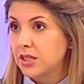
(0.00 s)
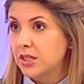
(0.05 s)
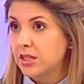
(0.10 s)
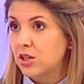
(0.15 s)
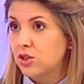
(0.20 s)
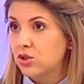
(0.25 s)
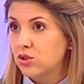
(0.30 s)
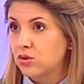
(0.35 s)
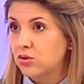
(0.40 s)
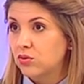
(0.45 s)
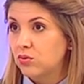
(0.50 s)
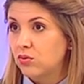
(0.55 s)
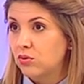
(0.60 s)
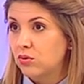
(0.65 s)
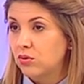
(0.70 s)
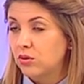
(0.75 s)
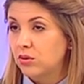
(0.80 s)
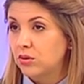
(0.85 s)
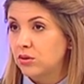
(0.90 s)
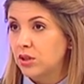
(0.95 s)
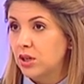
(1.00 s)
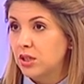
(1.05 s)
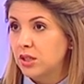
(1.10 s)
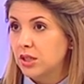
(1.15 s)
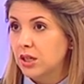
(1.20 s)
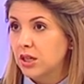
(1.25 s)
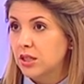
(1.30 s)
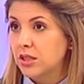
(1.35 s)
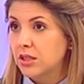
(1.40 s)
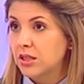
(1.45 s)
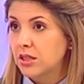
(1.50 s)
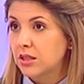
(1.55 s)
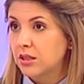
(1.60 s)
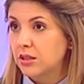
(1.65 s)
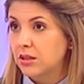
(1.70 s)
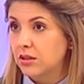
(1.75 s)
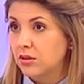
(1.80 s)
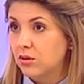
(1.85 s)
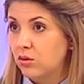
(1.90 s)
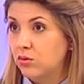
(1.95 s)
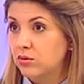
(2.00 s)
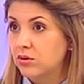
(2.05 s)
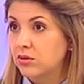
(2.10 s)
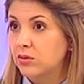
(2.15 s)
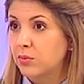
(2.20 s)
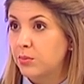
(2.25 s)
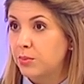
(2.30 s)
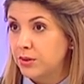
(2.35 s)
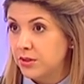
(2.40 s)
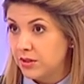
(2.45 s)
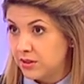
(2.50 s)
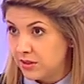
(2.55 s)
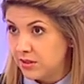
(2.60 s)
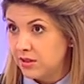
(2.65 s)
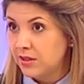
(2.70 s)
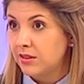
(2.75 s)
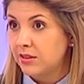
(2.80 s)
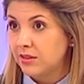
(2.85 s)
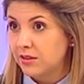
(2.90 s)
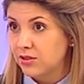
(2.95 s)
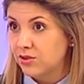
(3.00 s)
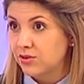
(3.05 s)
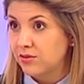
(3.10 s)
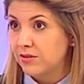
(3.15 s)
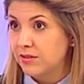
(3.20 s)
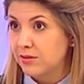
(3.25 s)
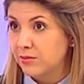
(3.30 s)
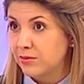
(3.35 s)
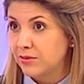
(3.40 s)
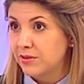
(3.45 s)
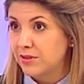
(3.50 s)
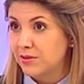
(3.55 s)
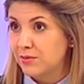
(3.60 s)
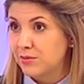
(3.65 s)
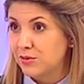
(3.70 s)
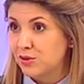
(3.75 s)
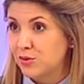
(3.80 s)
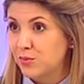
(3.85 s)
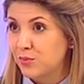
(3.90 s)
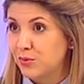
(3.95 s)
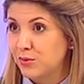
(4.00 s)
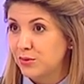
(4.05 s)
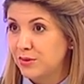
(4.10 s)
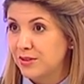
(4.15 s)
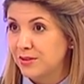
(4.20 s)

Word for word: Я знаю, что на эти концерты ходит и президент наш Владимир Владимирович ну, Путин.